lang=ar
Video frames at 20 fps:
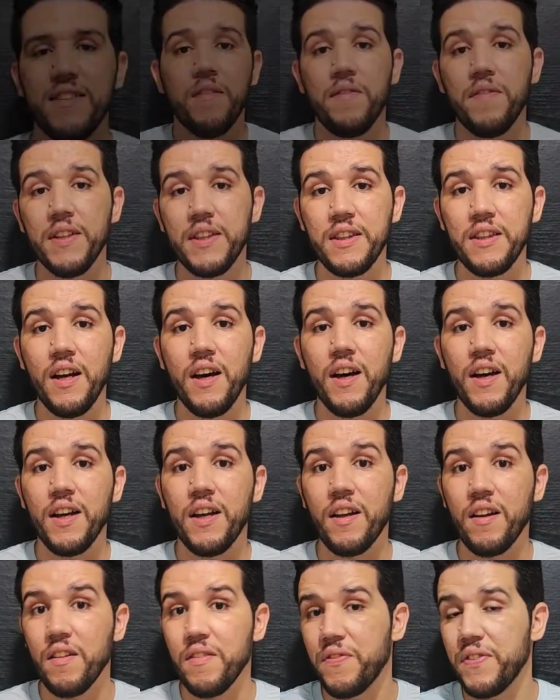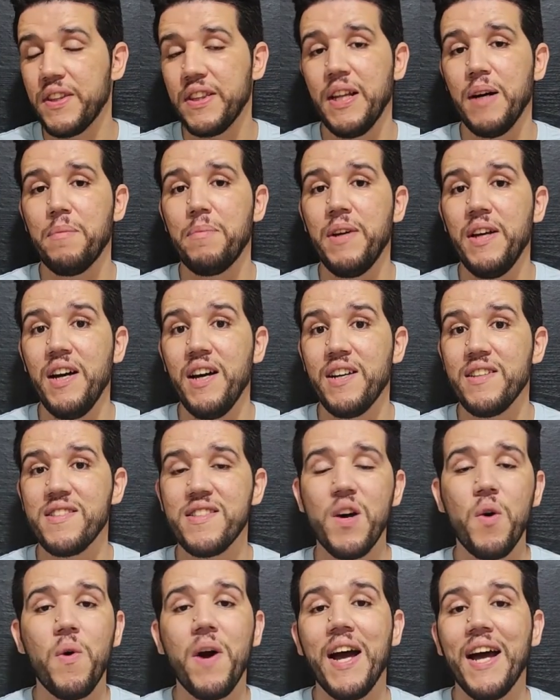فالطائر في الطبيعه
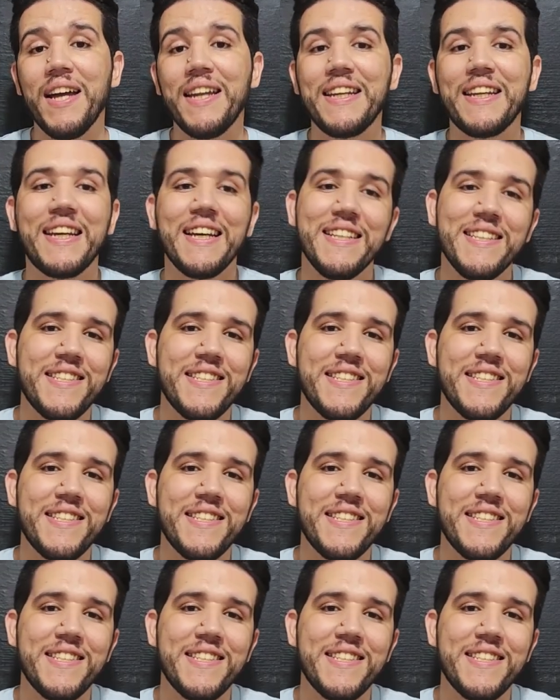سواء كان